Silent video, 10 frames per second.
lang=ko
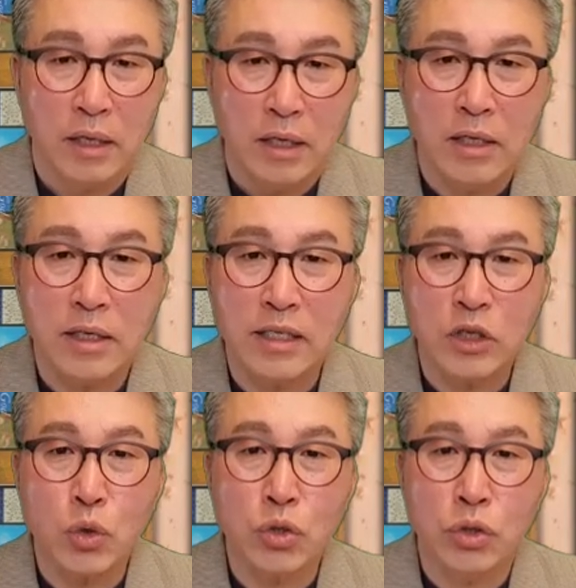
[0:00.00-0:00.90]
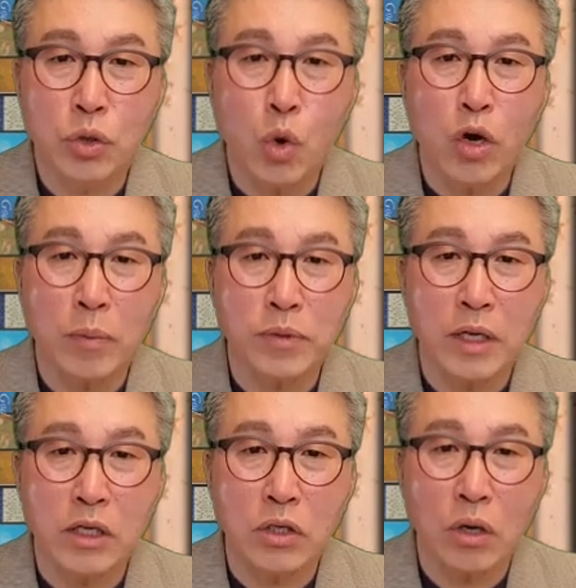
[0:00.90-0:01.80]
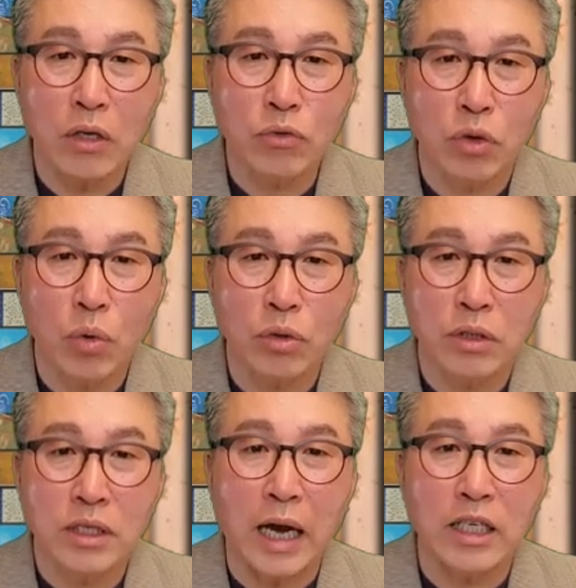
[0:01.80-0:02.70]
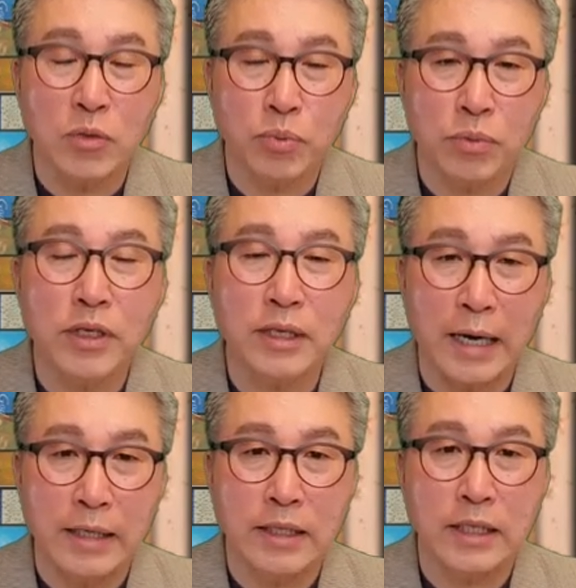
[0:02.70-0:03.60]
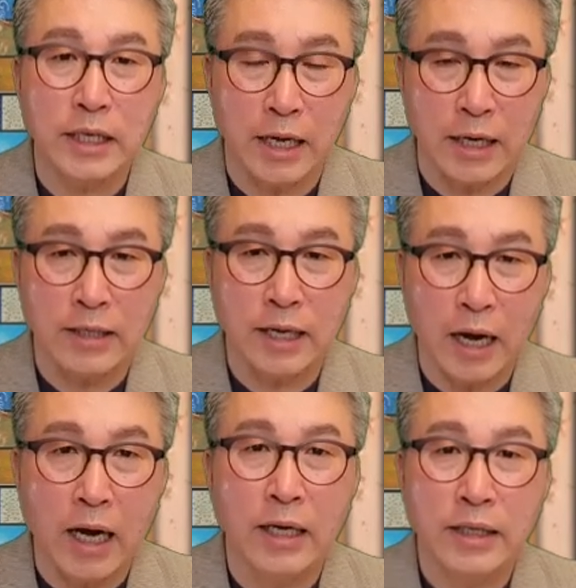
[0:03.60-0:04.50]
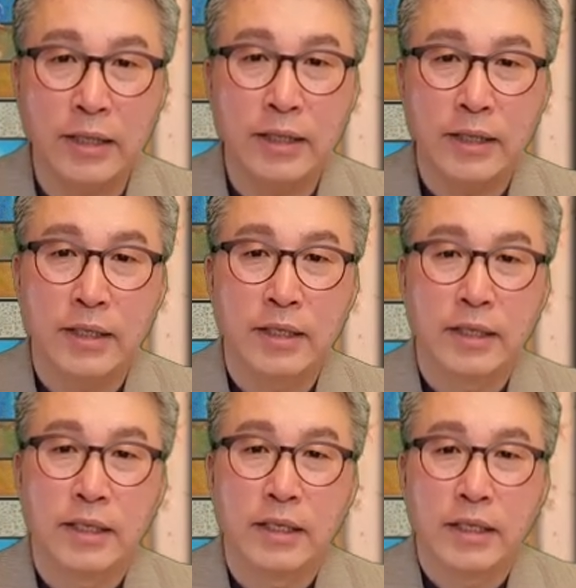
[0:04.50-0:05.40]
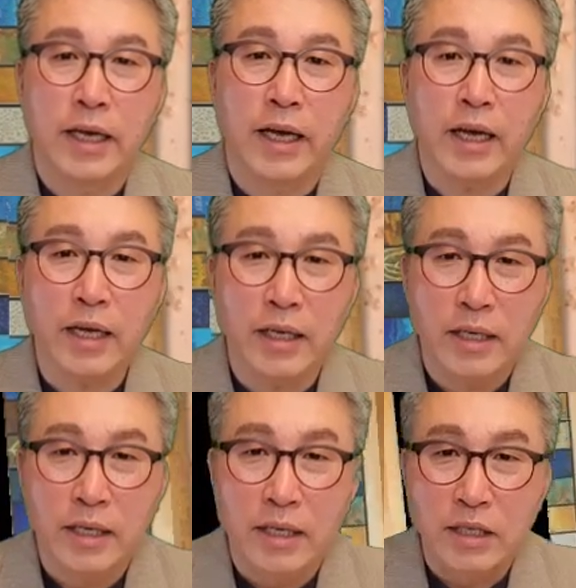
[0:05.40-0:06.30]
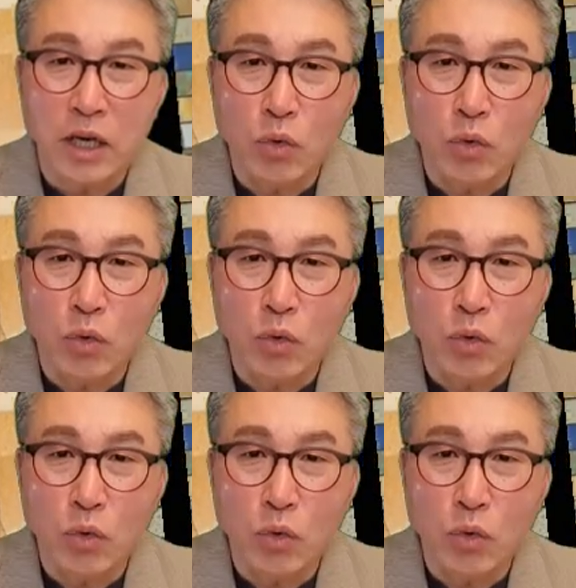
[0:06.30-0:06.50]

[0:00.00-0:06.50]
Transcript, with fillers: 이스라엘 자손은 호랩산을 떠난 뒤로는 장식품을 달지 않았다. 예. 자,